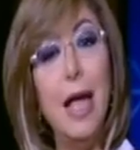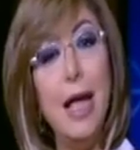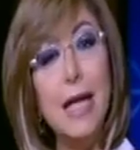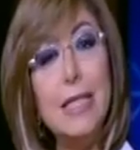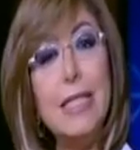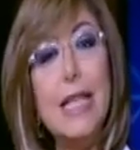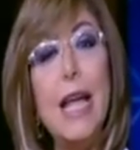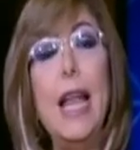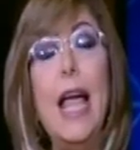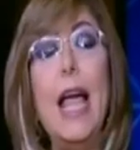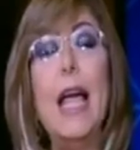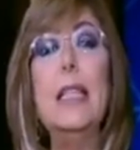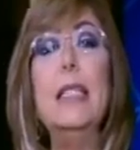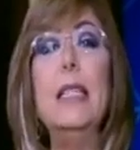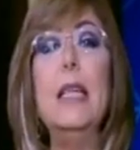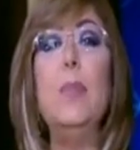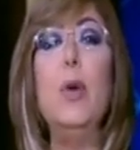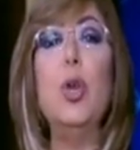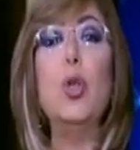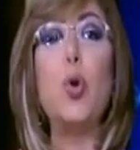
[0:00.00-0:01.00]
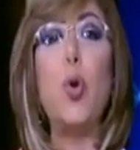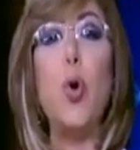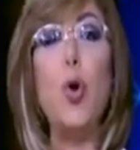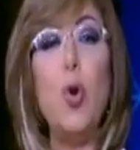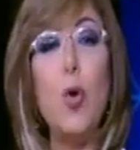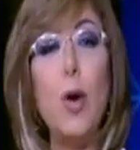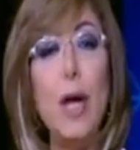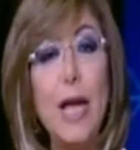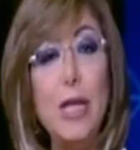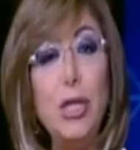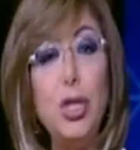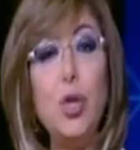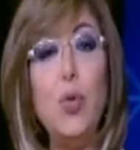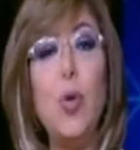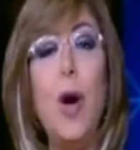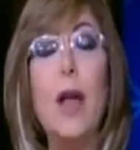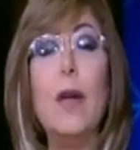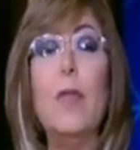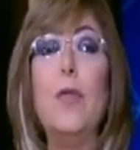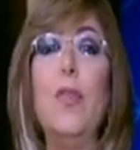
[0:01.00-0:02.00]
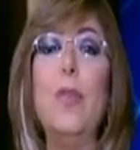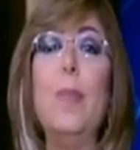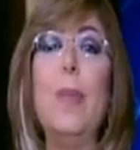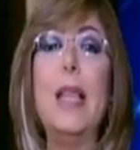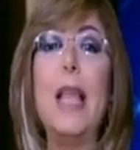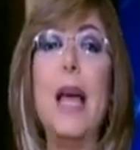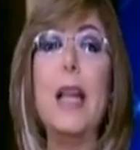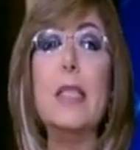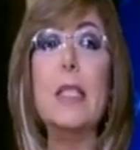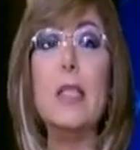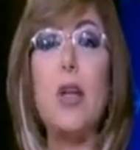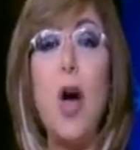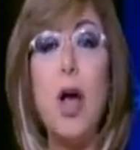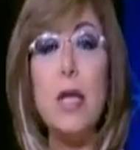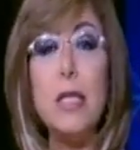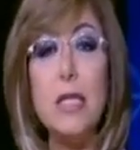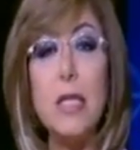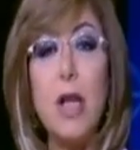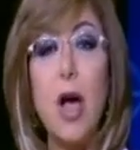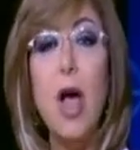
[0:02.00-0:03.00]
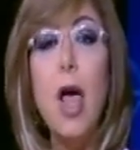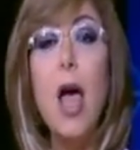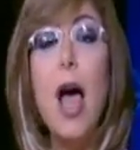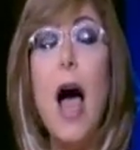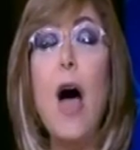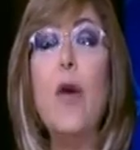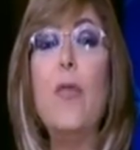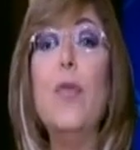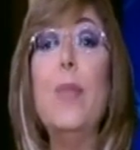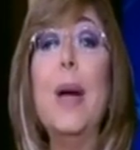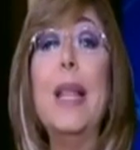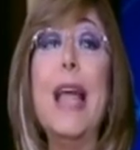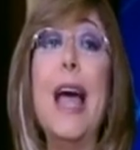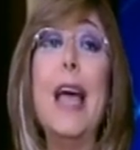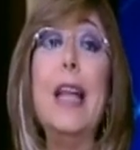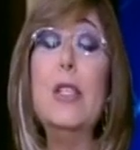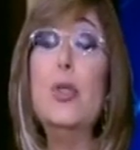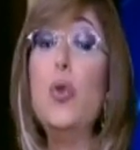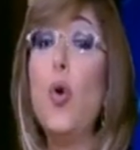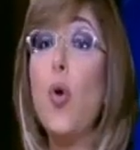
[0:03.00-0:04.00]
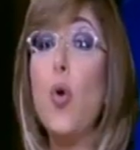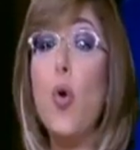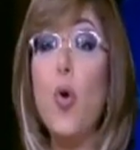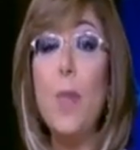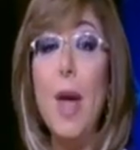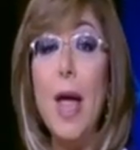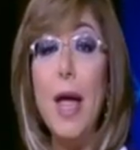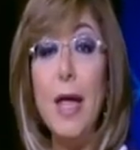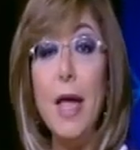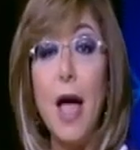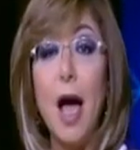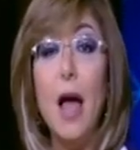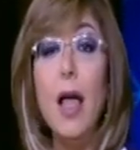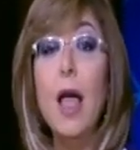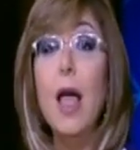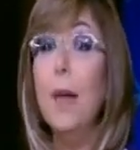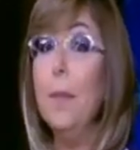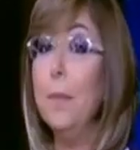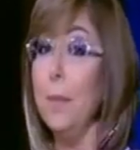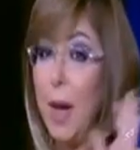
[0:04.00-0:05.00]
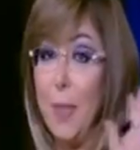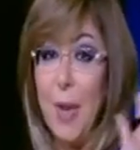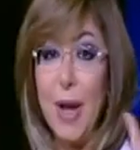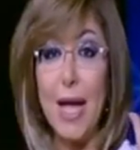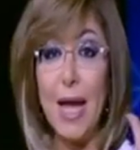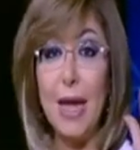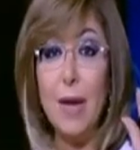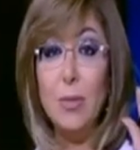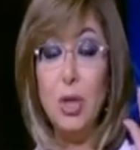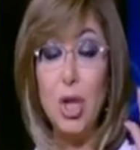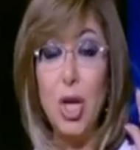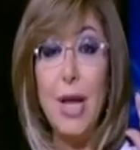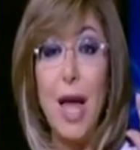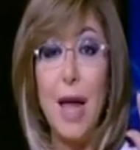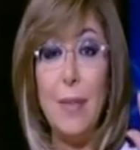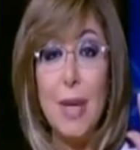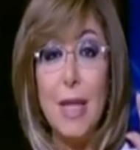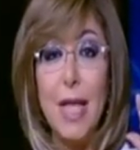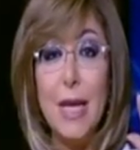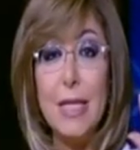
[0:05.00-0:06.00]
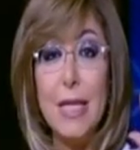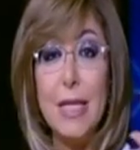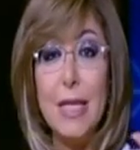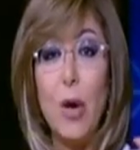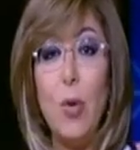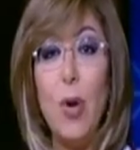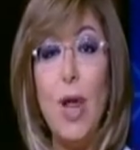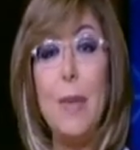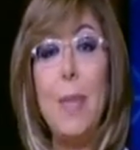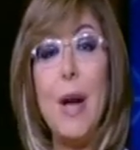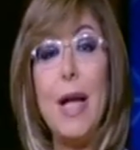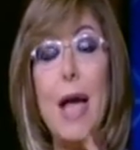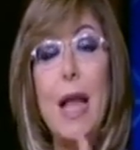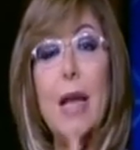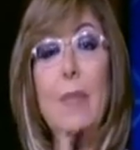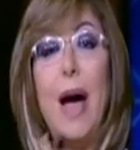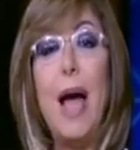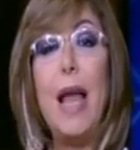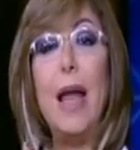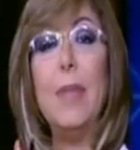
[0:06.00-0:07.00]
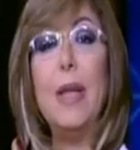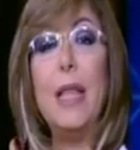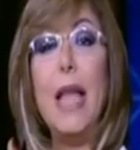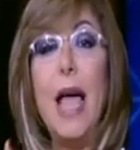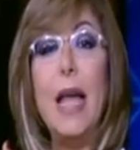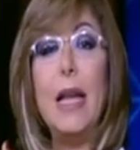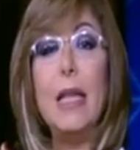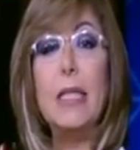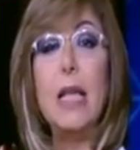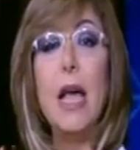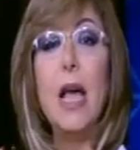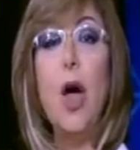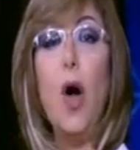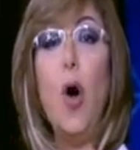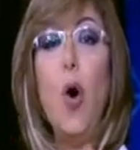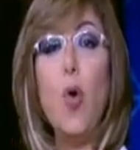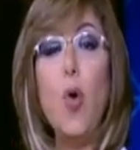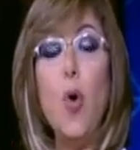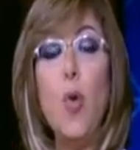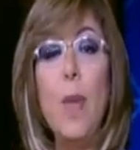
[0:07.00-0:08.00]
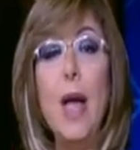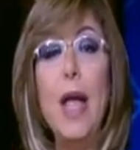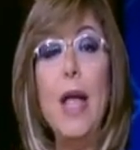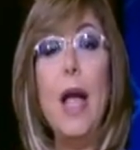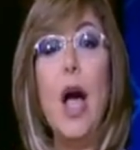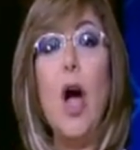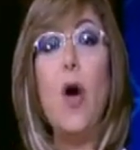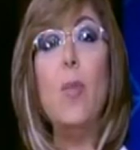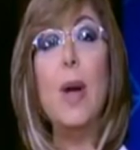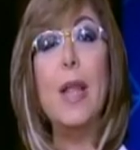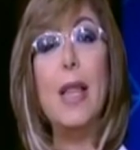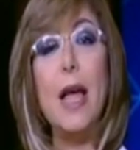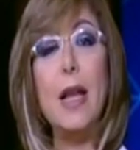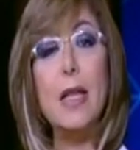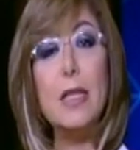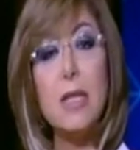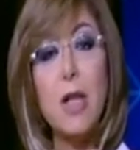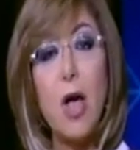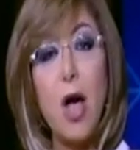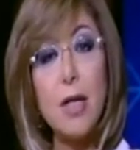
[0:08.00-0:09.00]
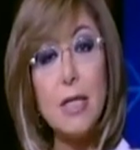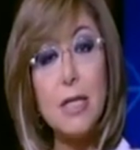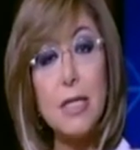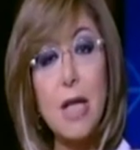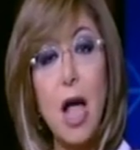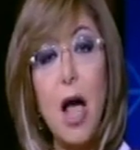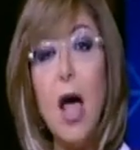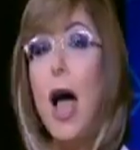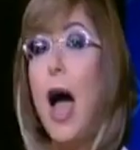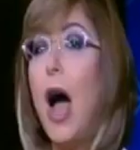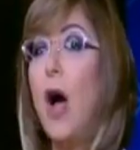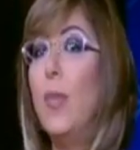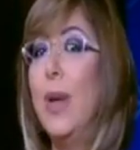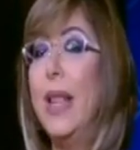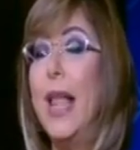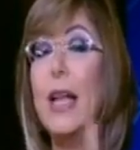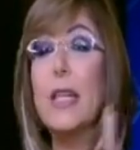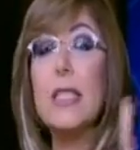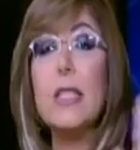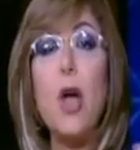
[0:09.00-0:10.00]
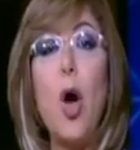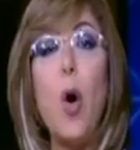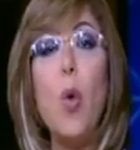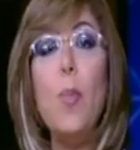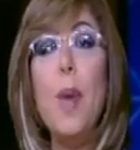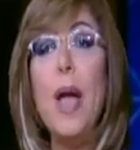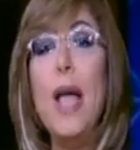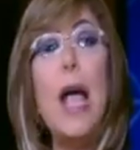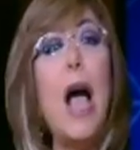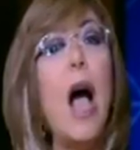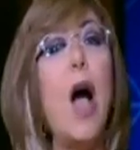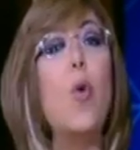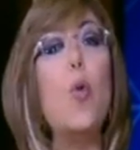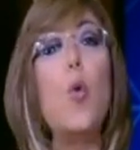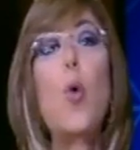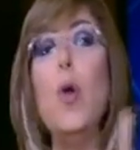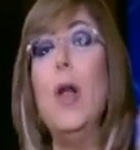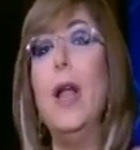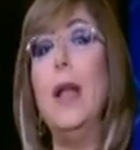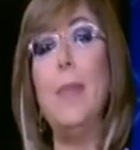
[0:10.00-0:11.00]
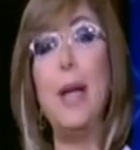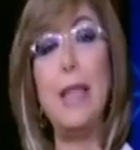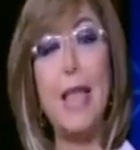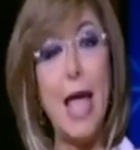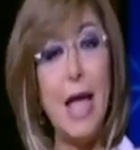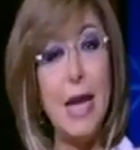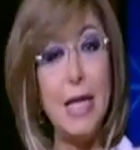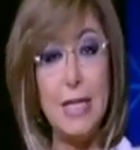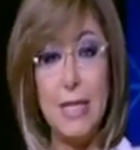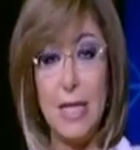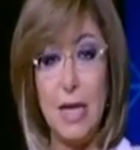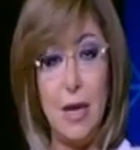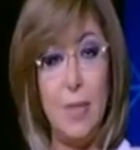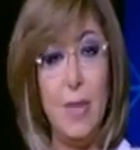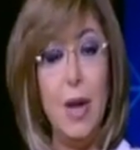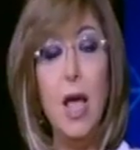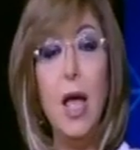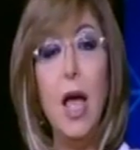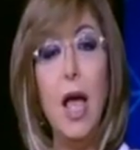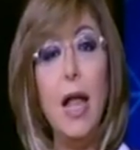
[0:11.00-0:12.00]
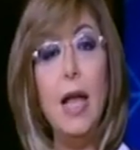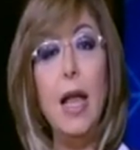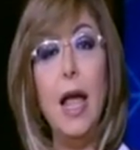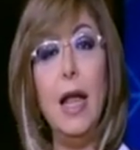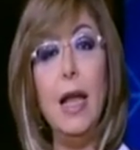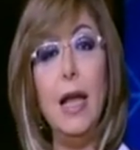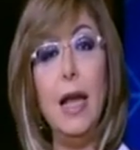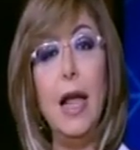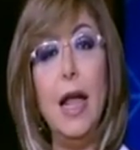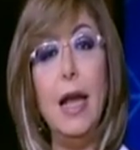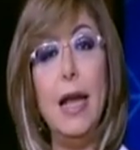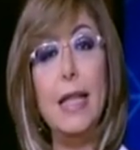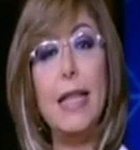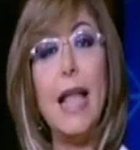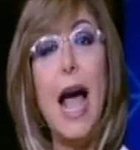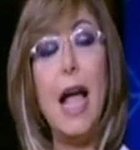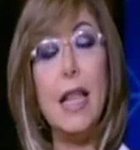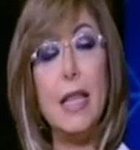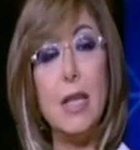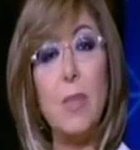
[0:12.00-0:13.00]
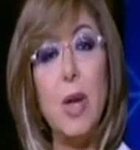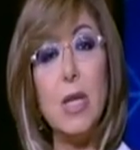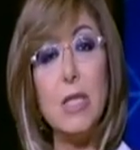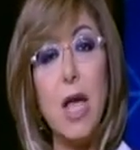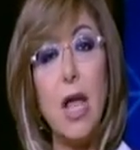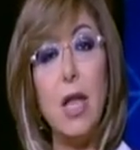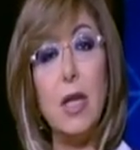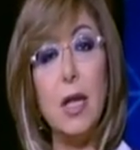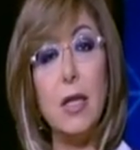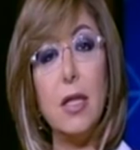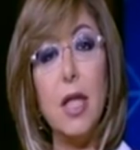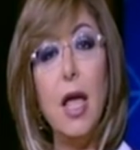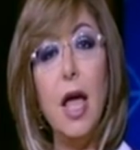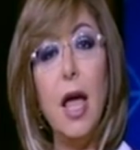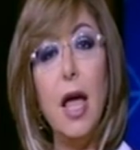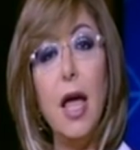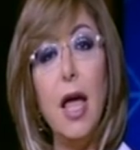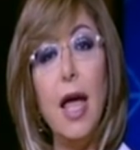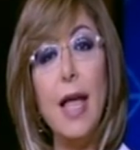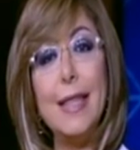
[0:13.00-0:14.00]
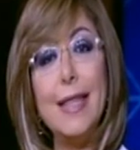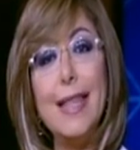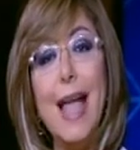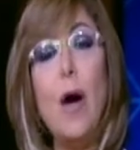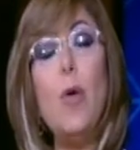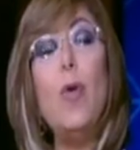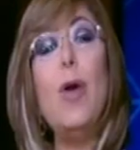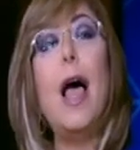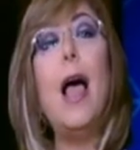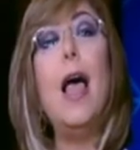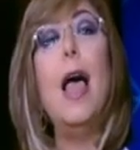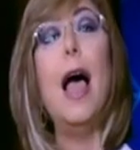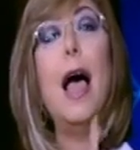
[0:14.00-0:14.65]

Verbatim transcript: السنه دي بيدخلوا كي جي 1 في مدارس خاصه او في مدارس حكوميه ما بتكلمش هنا على المدارس الدوليه بتكلم على مدارس حكوميه او مدارس خاصه او مدارس قوميه او كل المدارس اللي اللي, اللي تحت مظله آه، الدوله